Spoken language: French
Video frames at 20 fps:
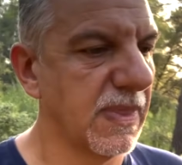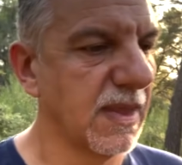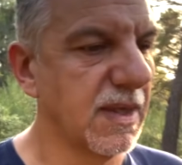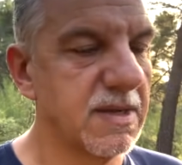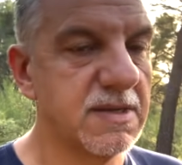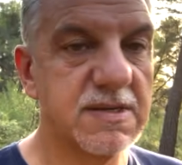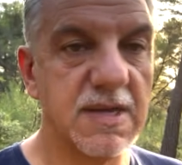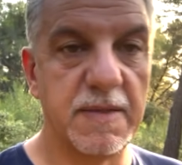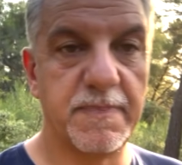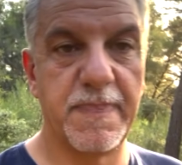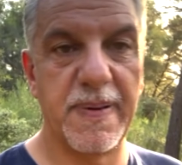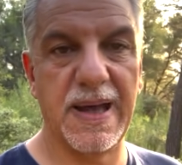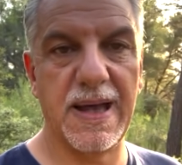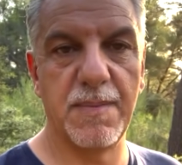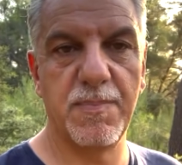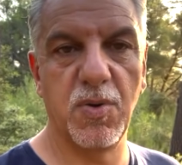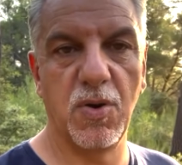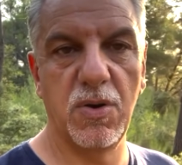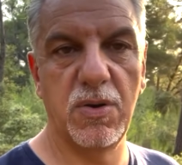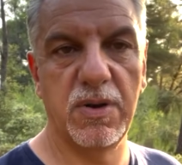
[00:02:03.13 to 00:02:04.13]
cette
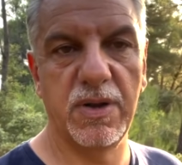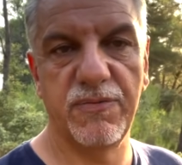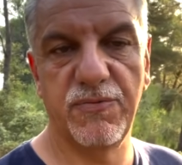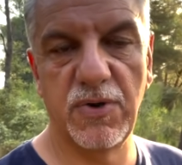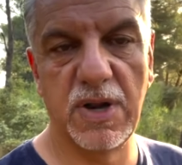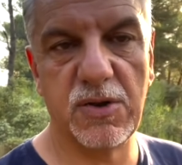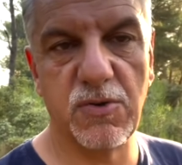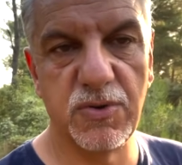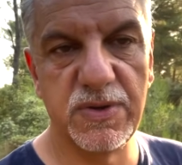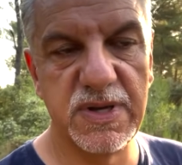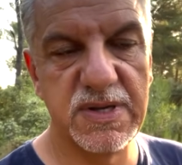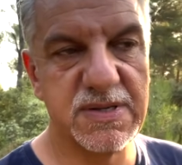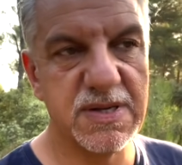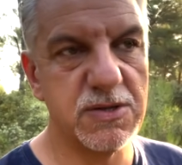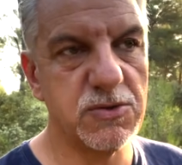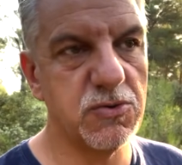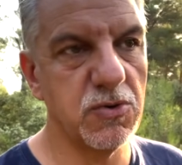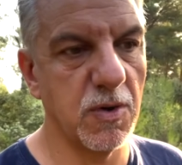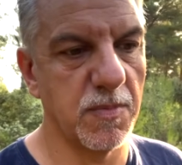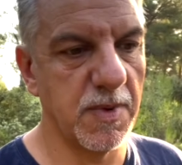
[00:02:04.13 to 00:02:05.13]
parabole, et vous la connaissez
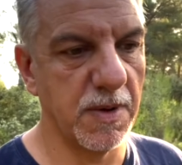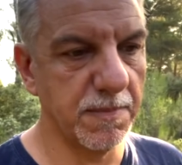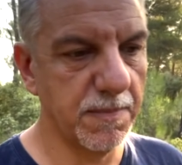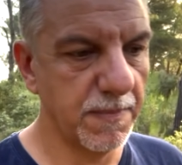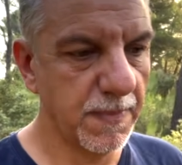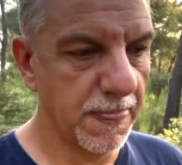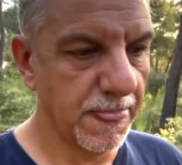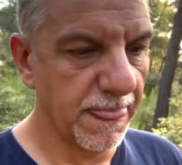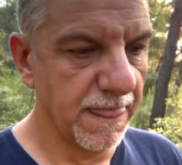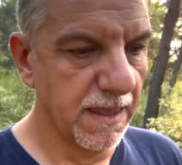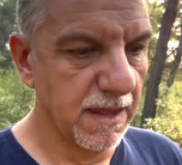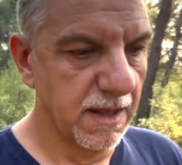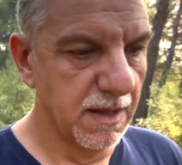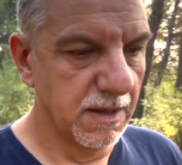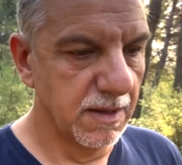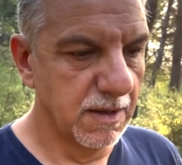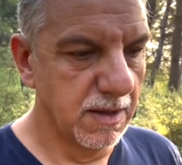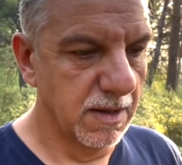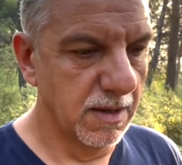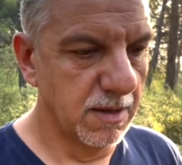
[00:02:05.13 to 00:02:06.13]
sûrement,
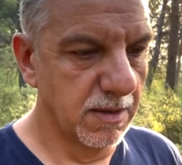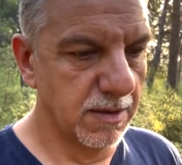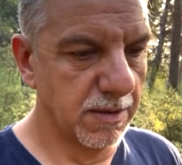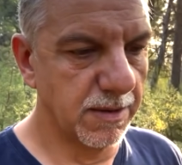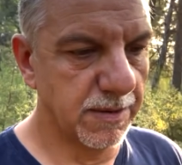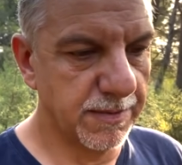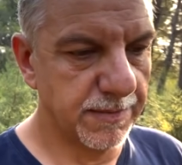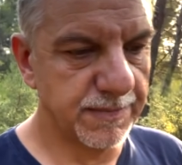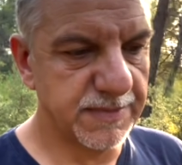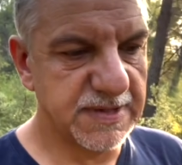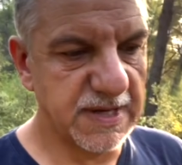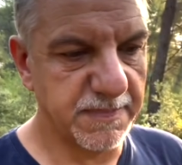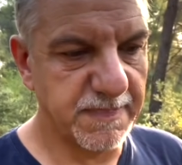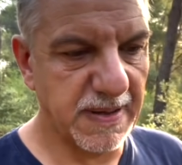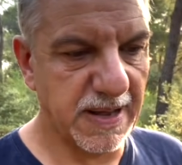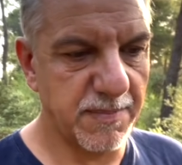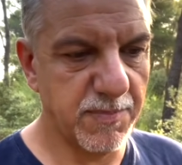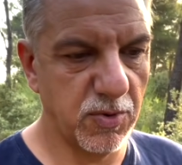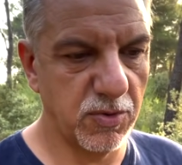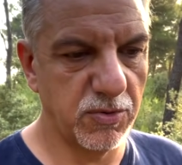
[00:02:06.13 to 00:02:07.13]
euh, cette
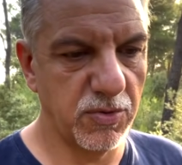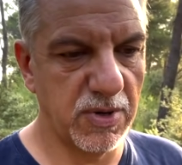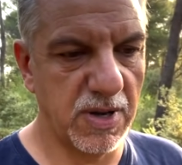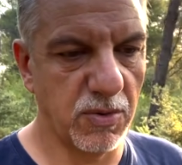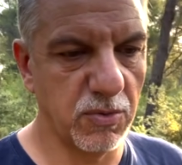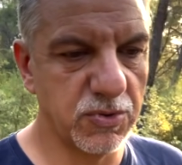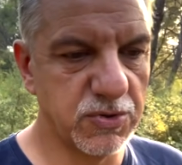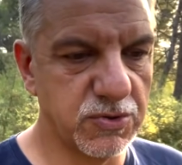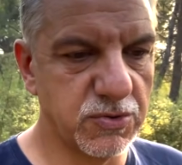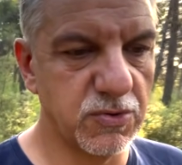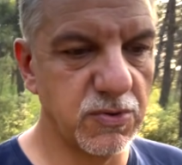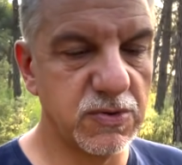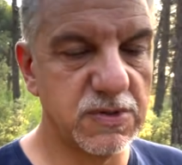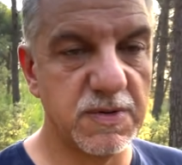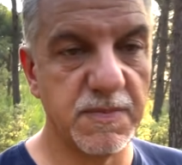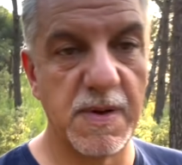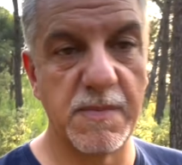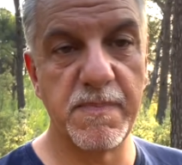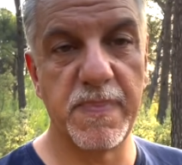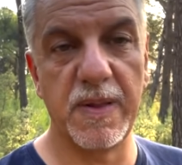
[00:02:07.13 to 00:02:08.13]
parabole de Lao Tzu, c'est
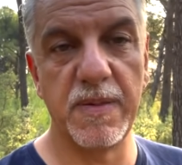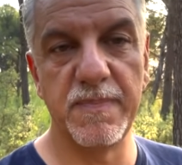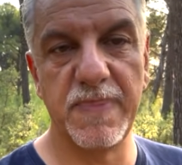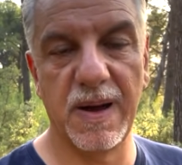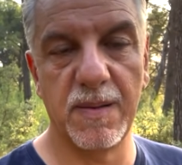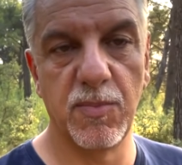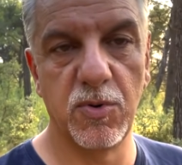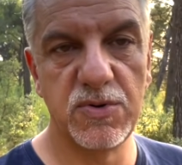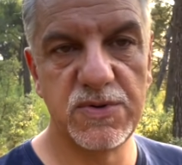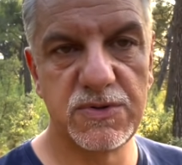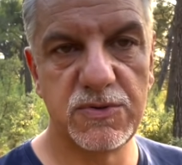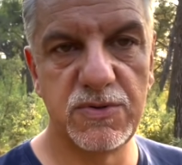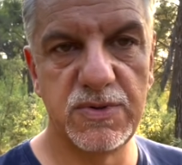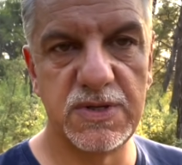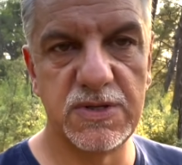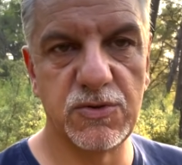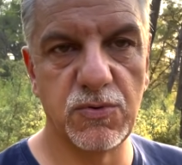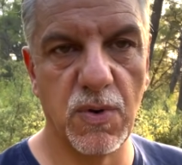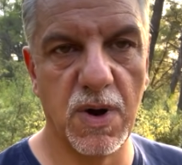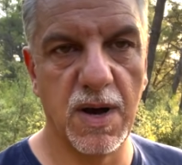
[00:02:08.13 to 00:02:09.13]
même pas une parabole, c'est une
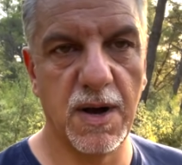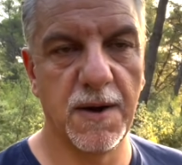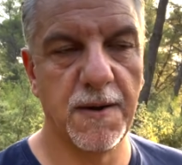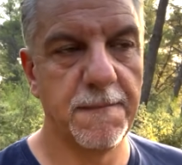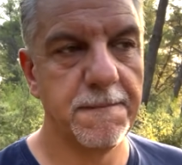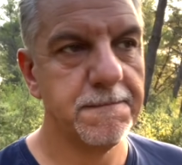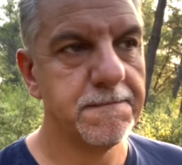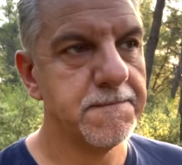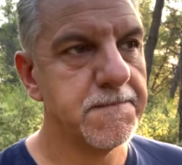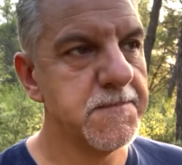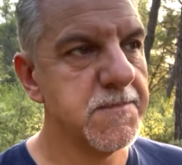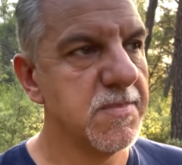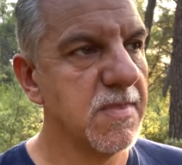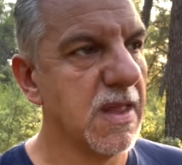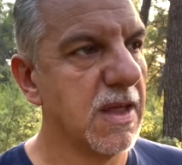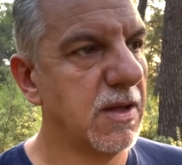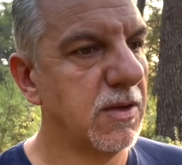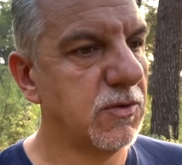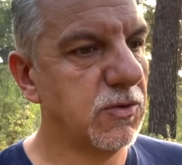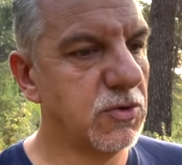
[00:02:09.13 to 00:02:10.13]
histoire,
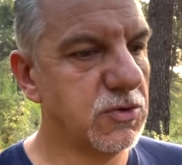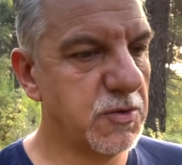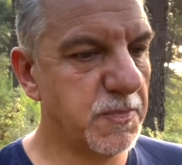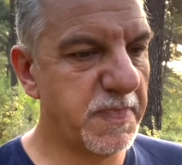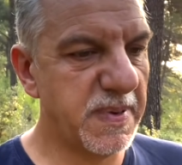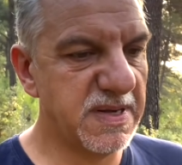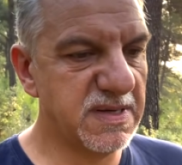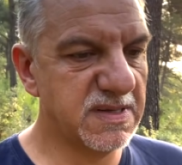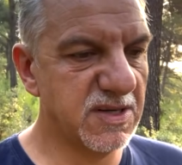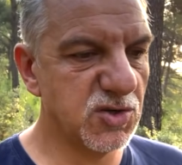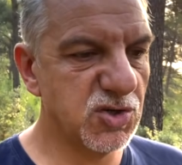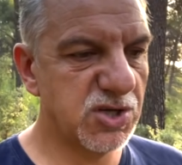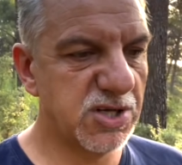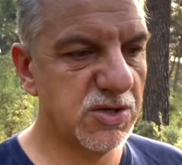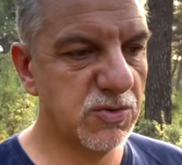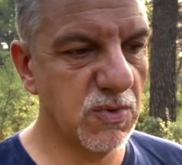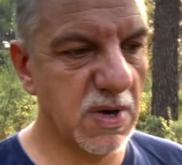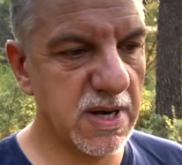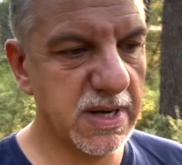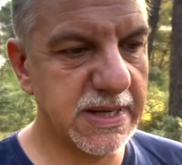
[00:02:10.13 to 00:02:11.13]
de ce paysan
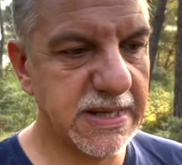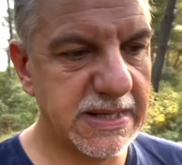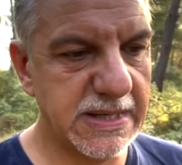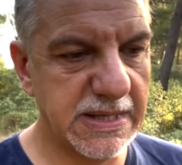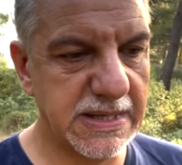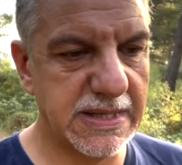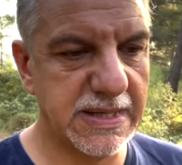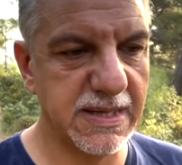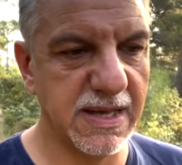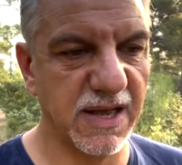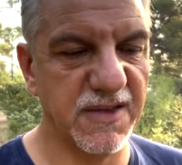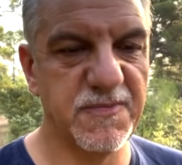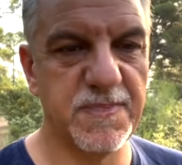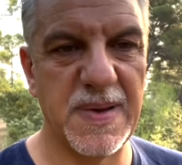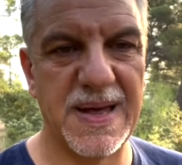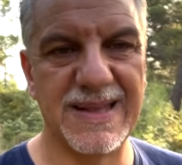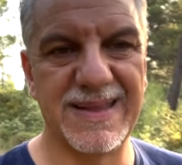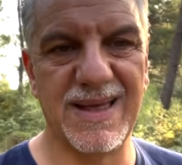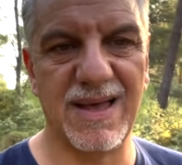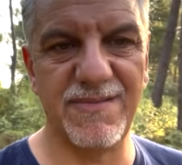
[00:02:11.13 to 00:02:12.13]
chinois qui, n'arrive pas
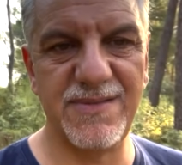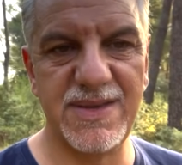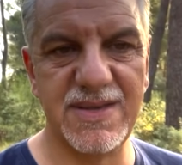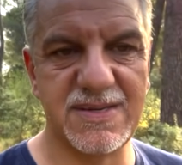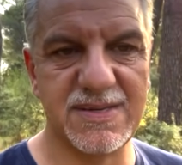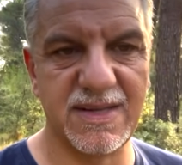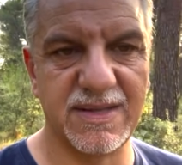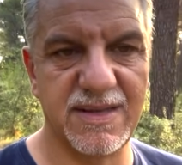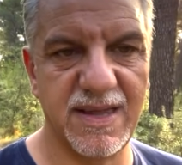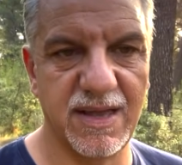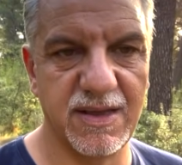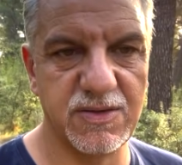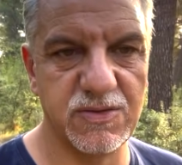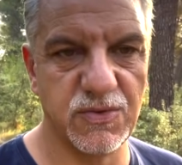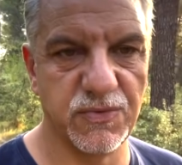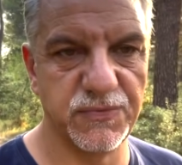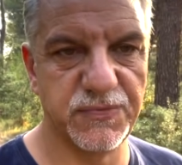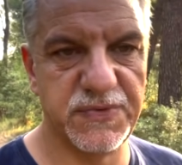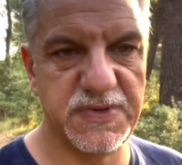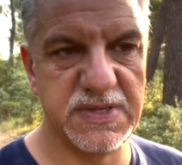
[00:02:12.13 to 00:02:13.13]
à travailler sa terre avec
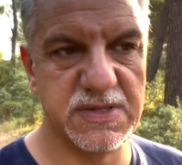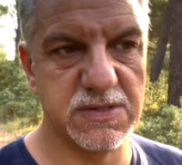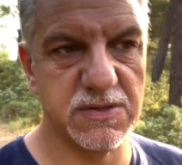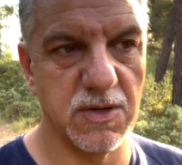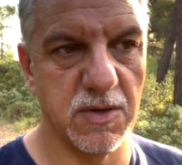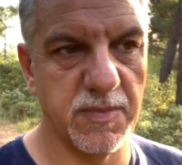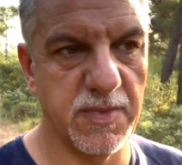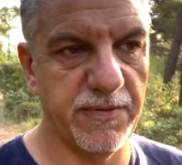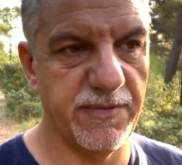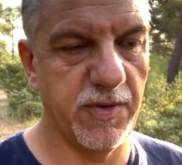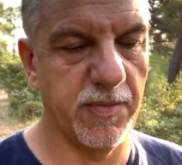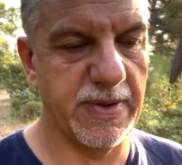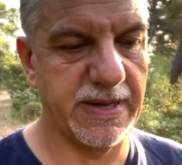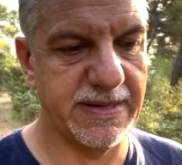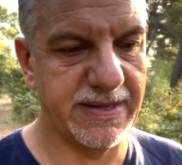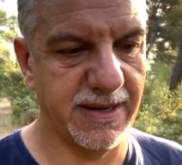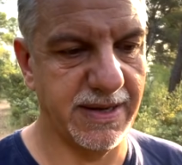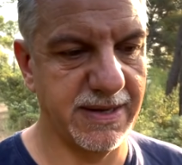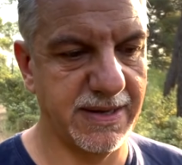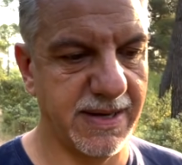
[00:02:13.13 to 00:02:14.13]
son fils seulement avec le
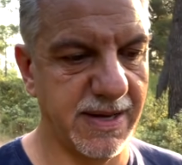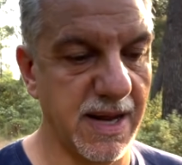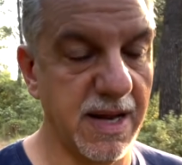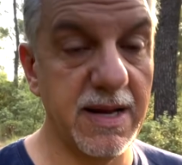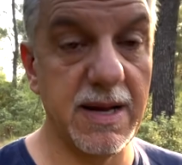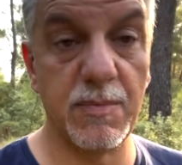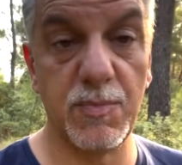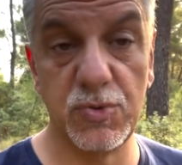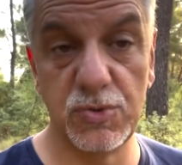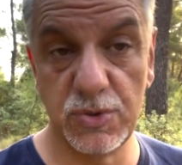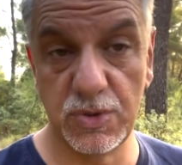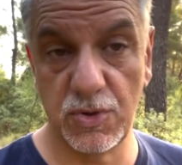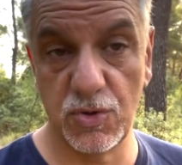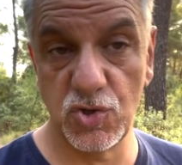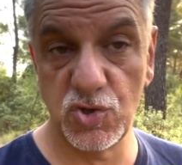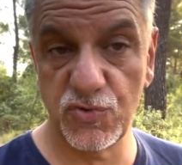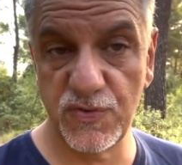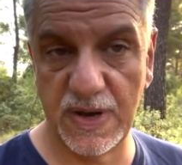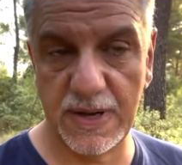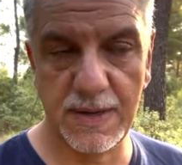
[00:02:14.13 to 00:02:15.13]
matériel qu'il a, il a besoin d'un
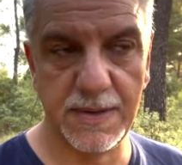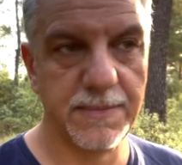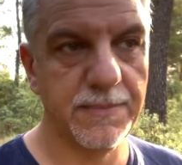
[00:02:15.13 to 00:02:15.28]
cheval.